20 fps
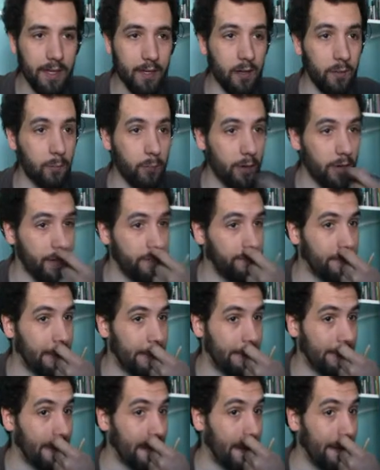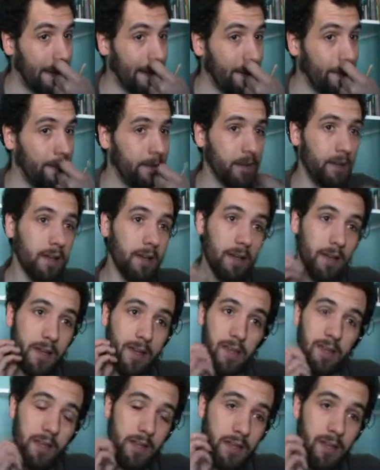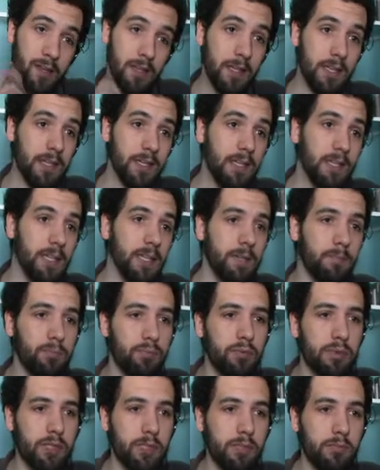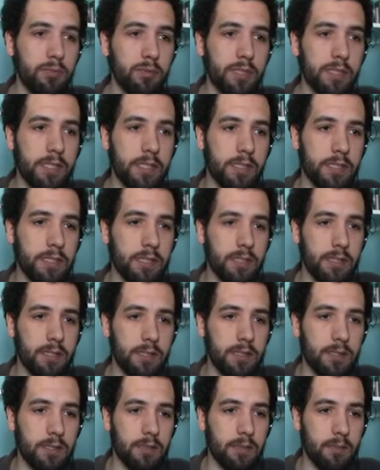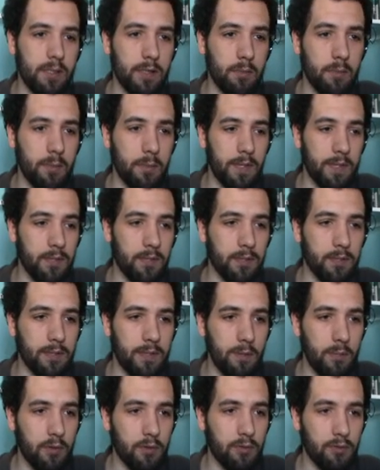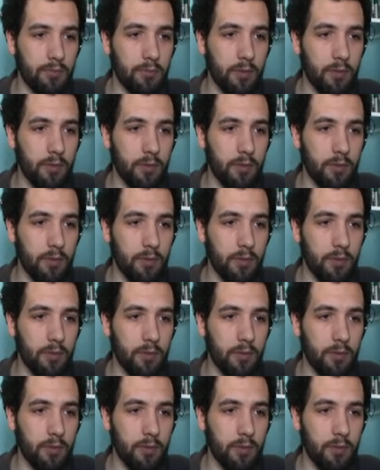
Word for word: que no puede faltar. Y bueno, pues de momento estamos